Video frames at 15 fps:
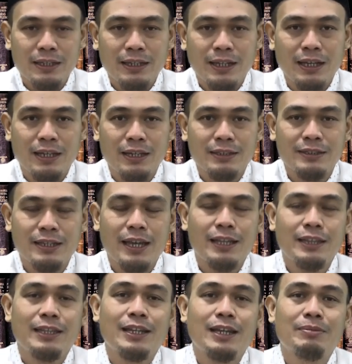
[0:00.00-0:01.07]
Nah,
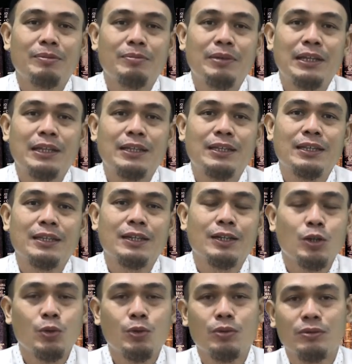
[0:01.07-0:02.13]
saya tidak memiliki
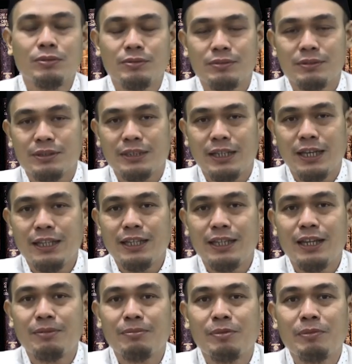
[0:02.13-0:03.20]
gedung, saya
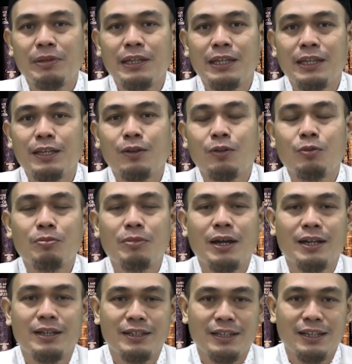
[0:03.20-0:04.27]
tidak memiliki
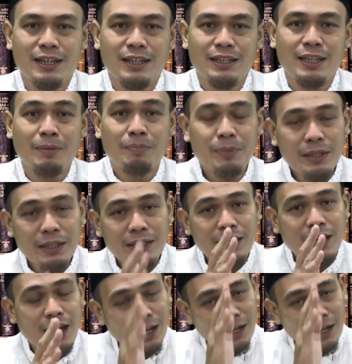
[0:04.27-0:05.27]
rumah, nah, tapi